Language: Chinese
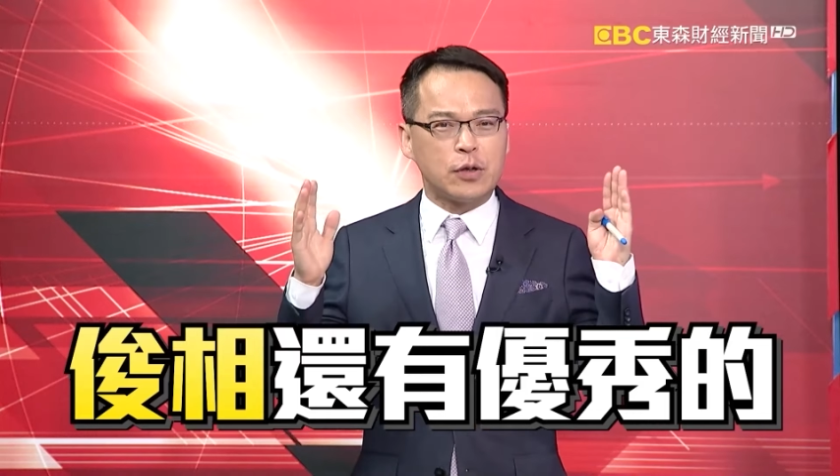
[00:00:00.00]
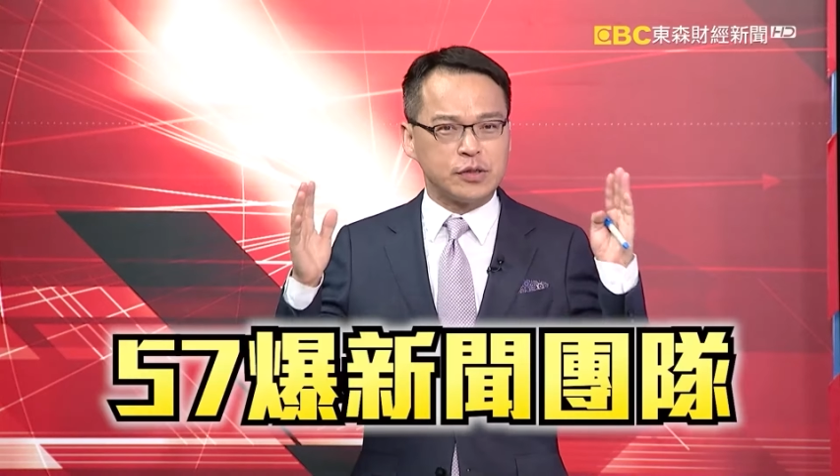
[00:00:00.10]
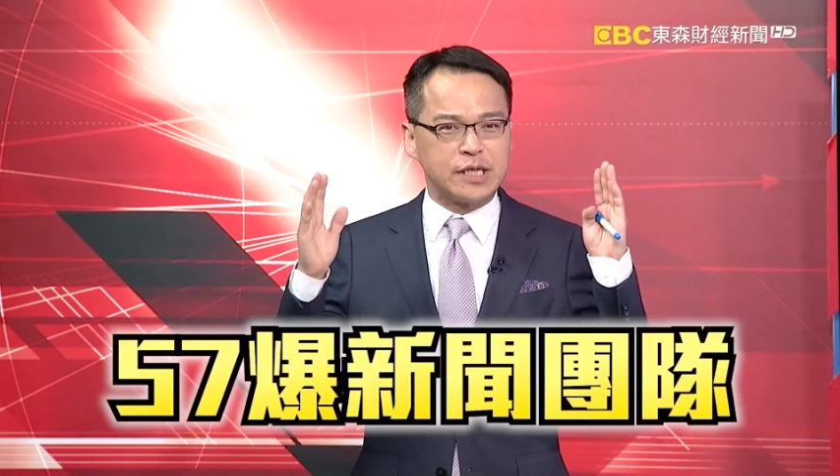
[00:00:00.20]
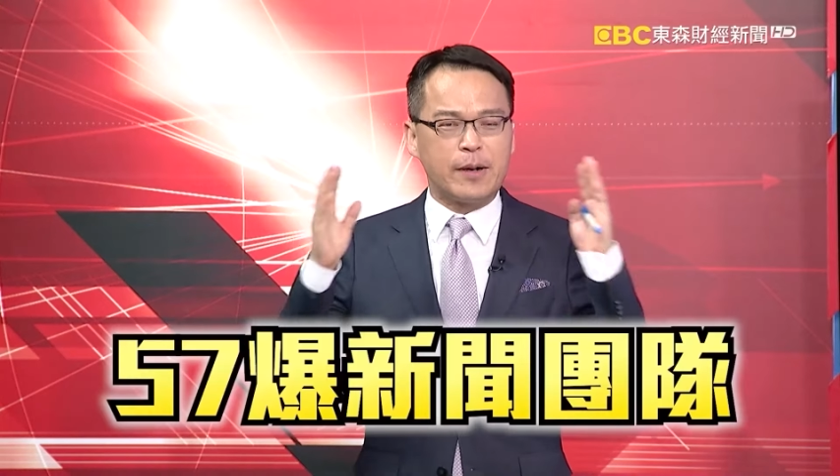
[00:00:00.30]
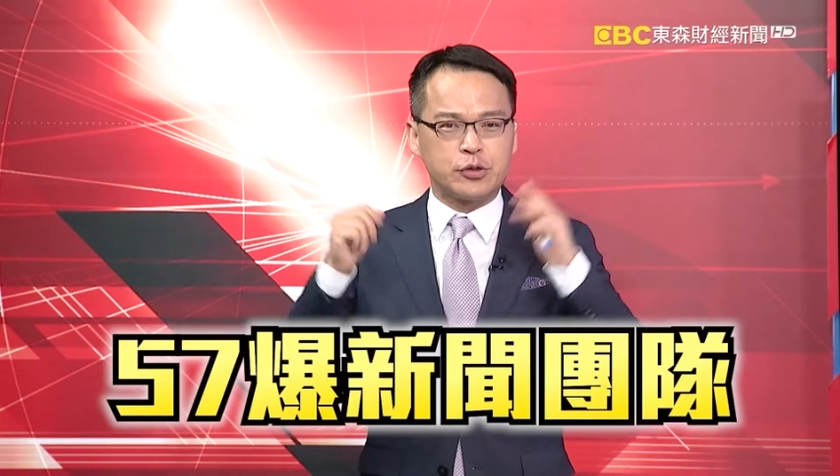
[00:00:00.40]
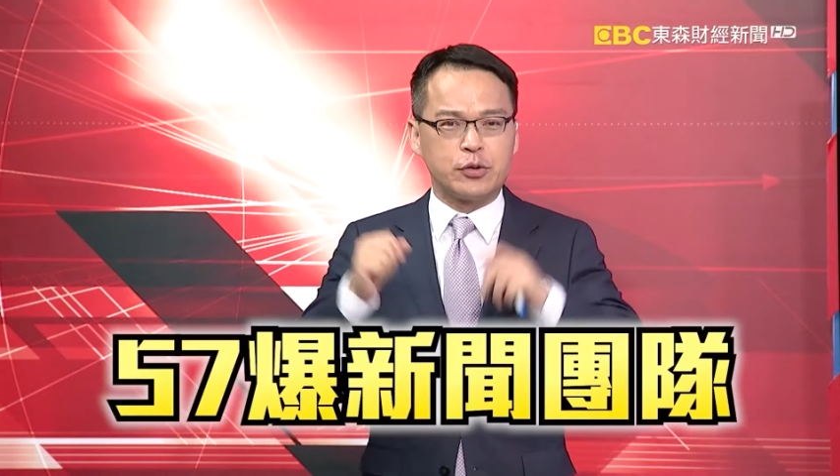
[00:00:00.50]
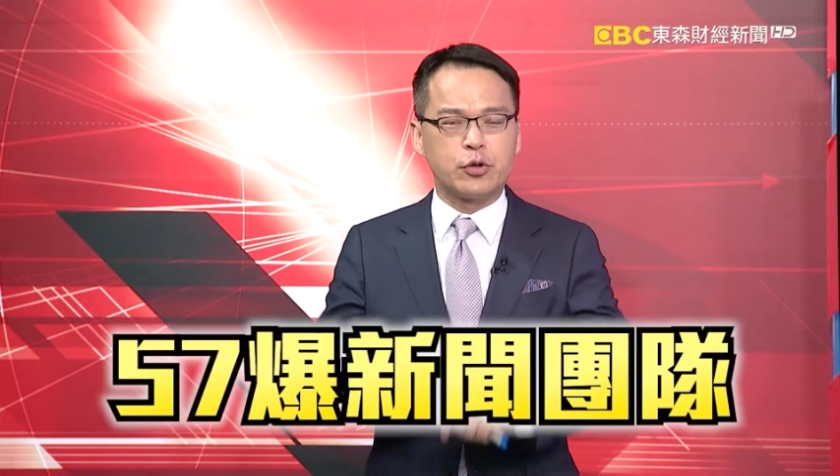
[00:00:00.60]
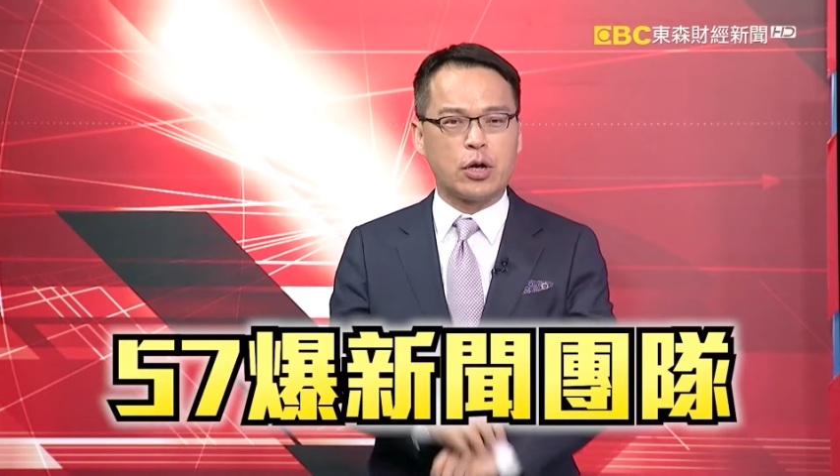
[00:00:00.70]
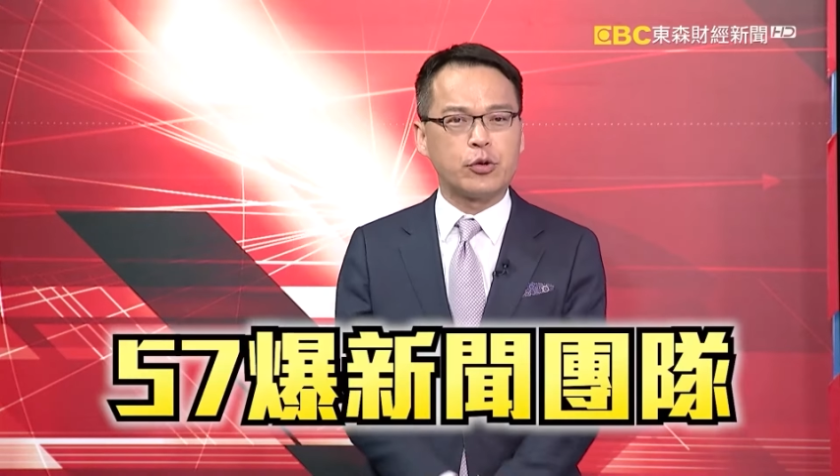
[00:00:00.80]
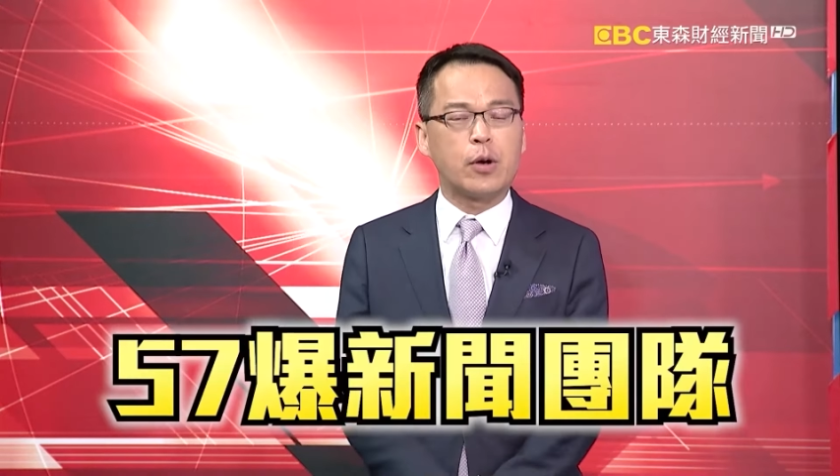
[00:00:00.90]
的《武器报新
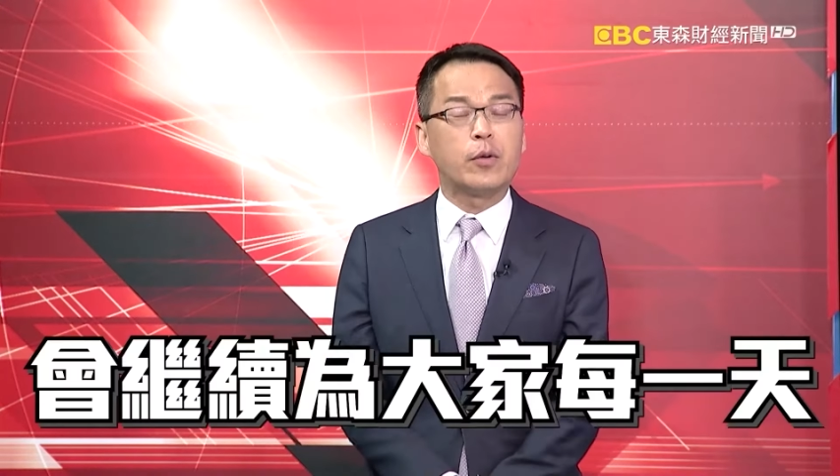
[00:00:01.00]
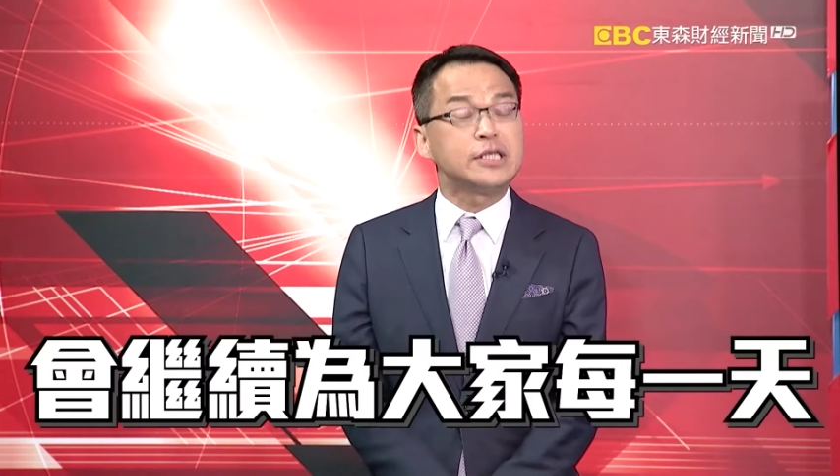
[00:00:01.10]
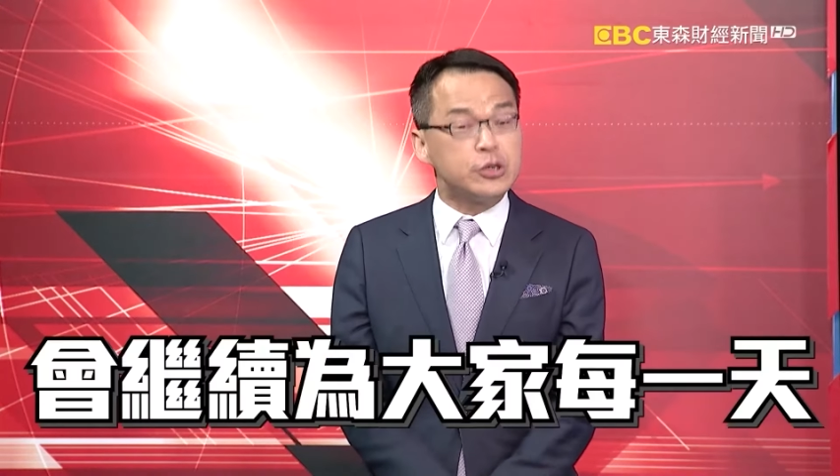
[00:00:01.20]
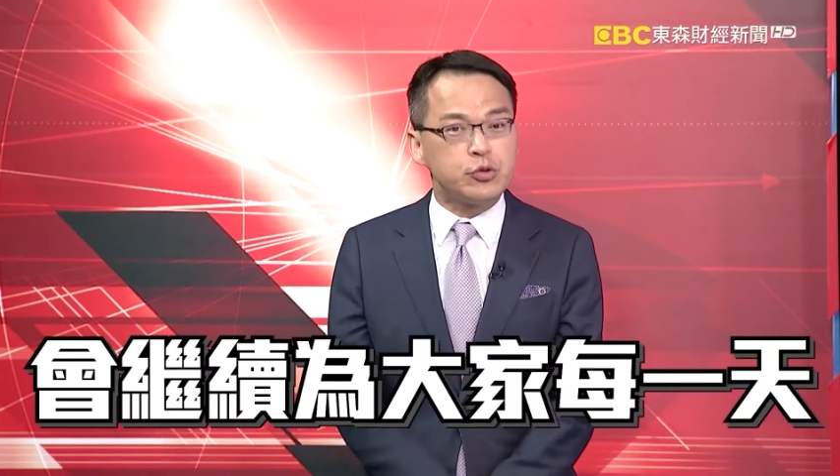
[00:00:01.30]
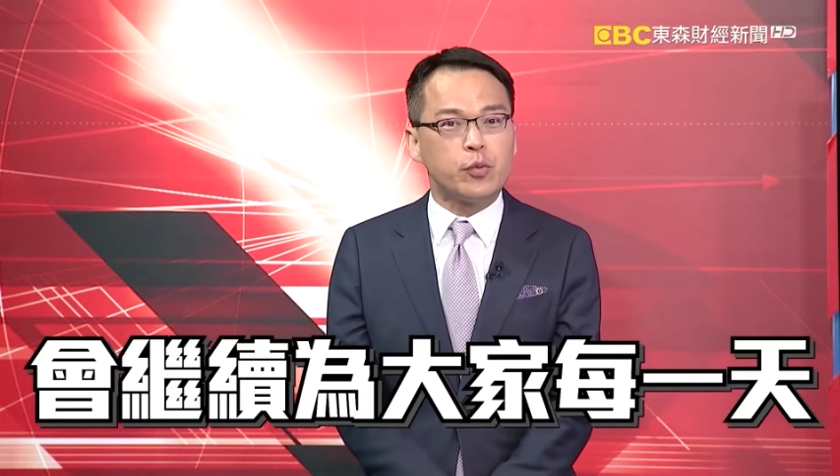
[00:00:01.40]
闻》团队会继续